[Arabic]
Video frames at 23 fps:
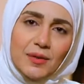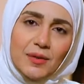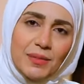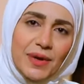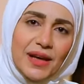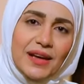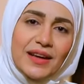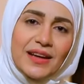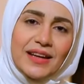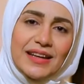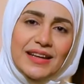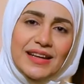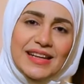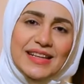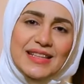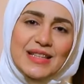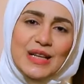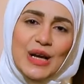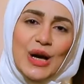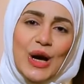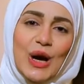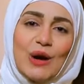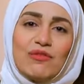باقي
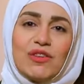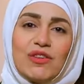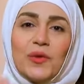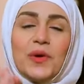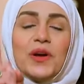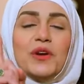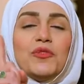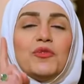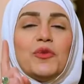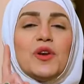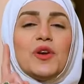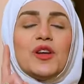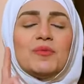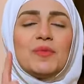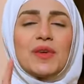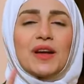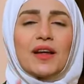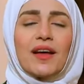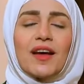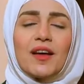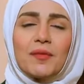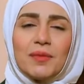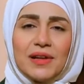الناس فوقفوا اللي
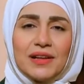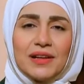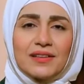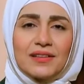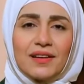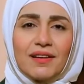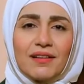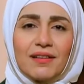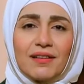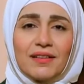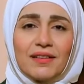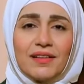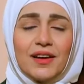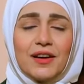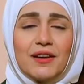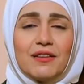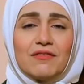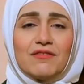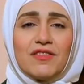من قبيلة قرن